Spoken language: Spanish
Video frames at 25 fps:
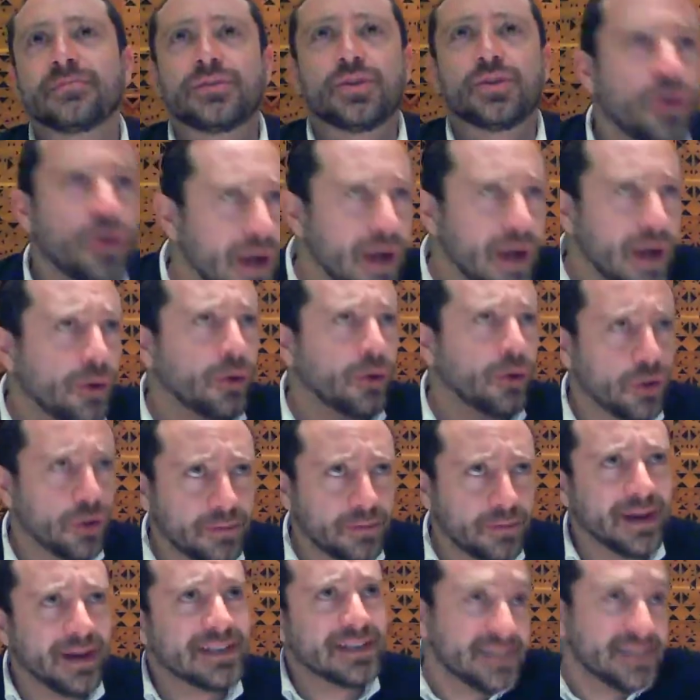Yo hago lo
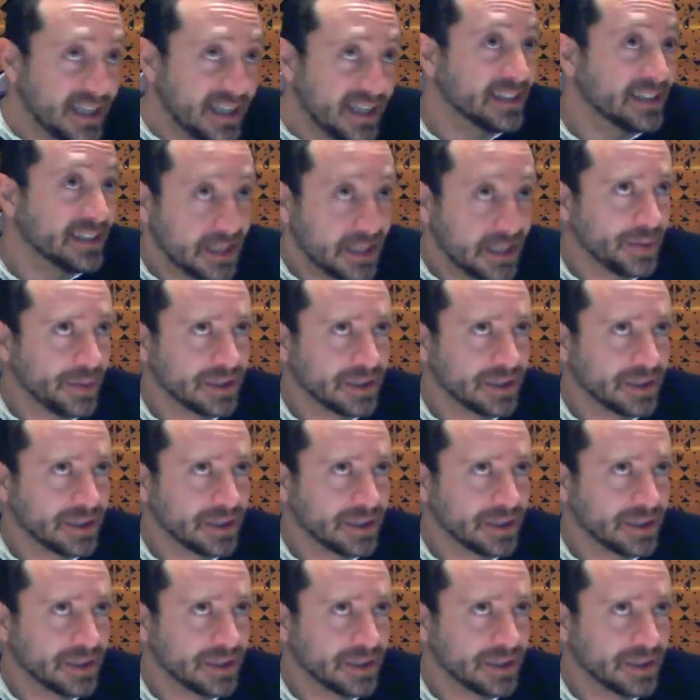demás y así